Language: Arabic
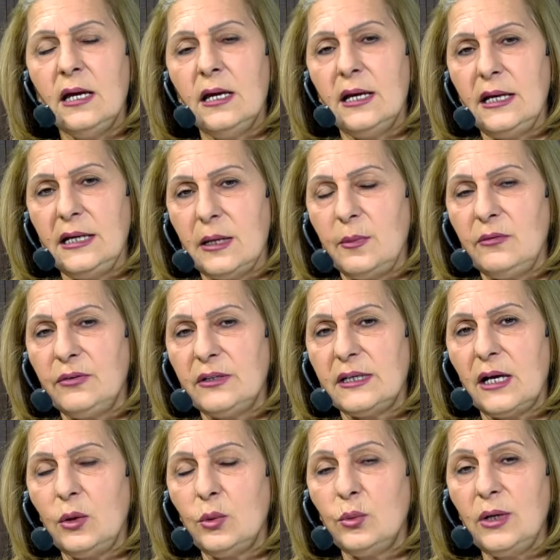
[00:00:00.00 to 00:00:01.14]
إحنا
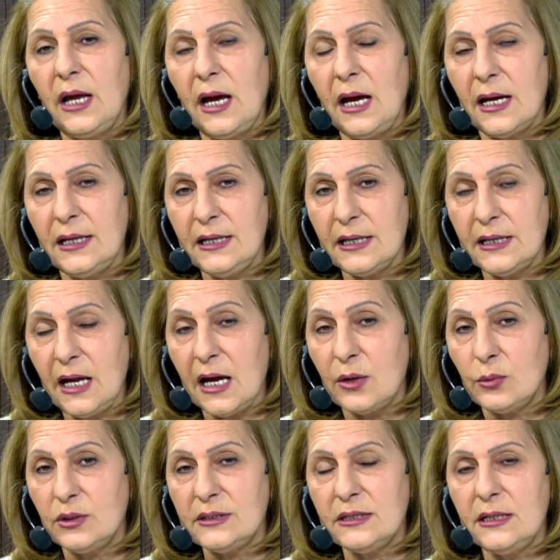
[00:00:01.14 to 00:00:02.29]
بالفترة الأولى حاليا
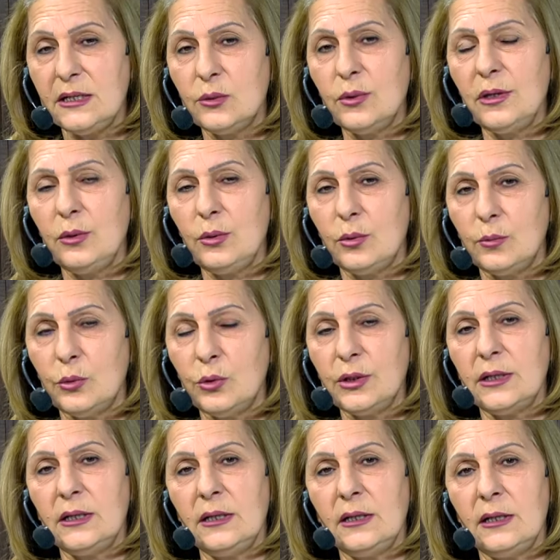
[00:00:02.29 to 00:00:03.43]
حاول تنهي كل الأمور
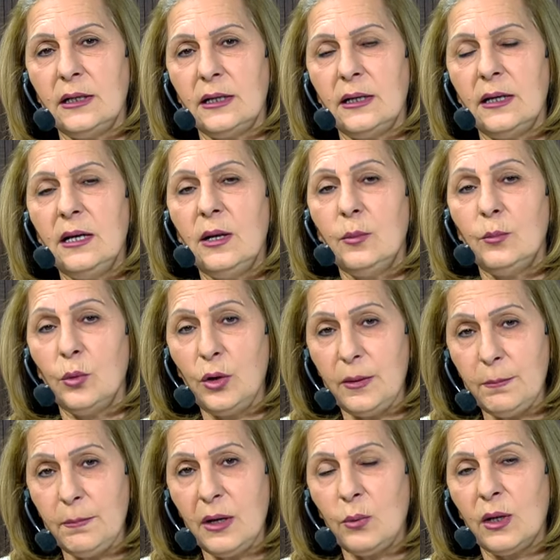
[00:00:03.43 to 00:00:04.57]

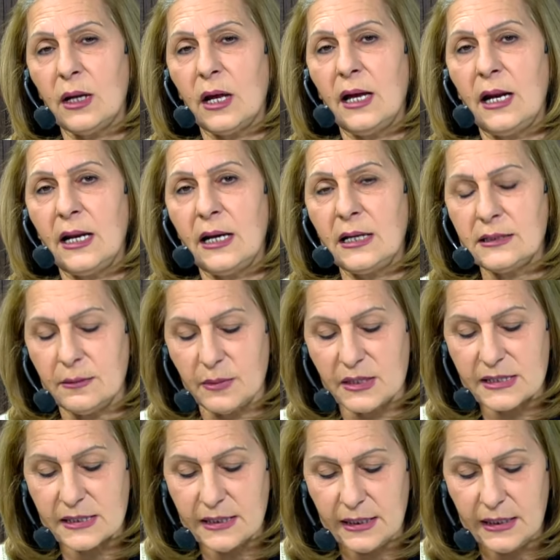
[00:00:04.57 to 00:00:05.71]
المهمة والقرارات
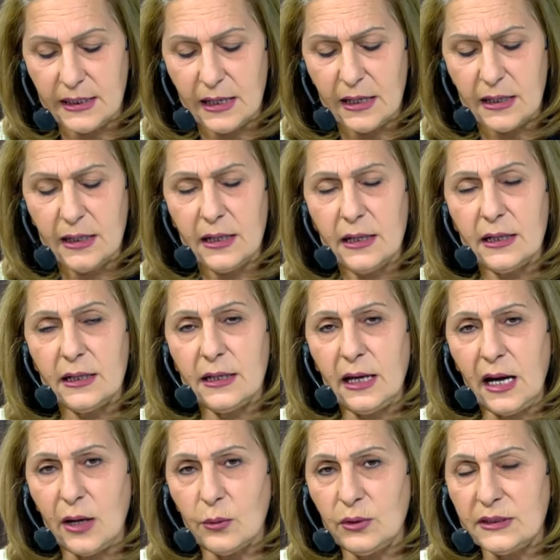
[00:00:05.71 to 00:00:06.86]
المصيرية
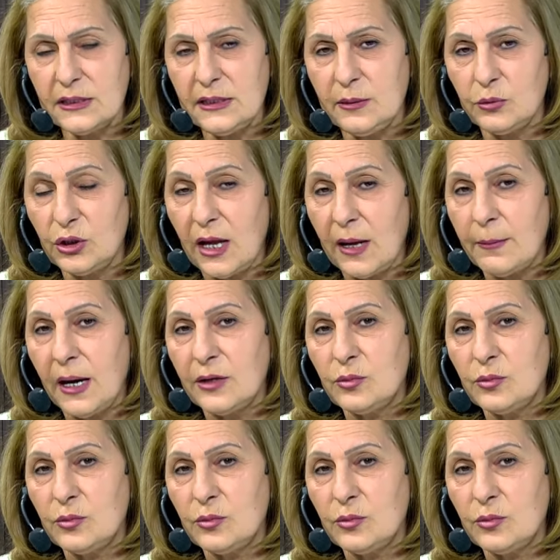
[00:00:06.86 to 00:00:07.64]
حاول تنهي متابعة